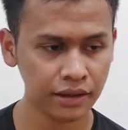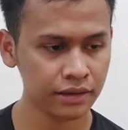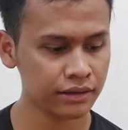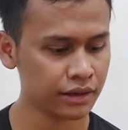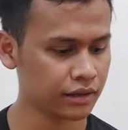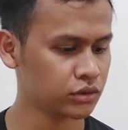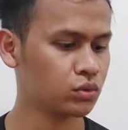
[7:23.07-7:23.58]

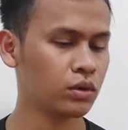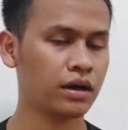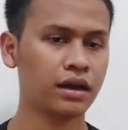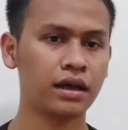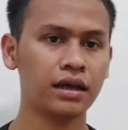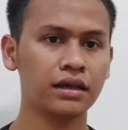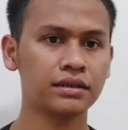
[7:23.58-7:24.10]
dan
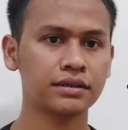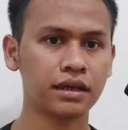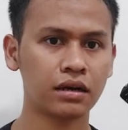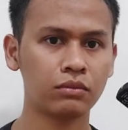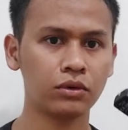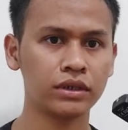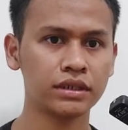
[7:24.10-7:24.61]
suara
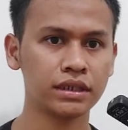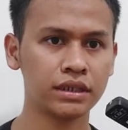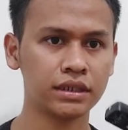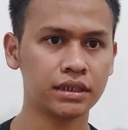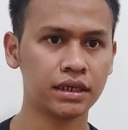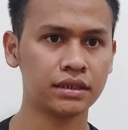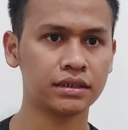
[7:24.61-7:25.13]
saramoniknya ini
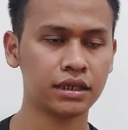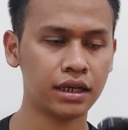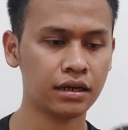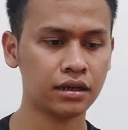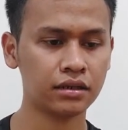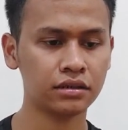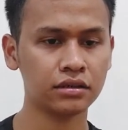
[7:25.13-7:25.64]
ya saya
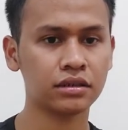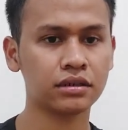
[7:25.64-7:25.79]
akan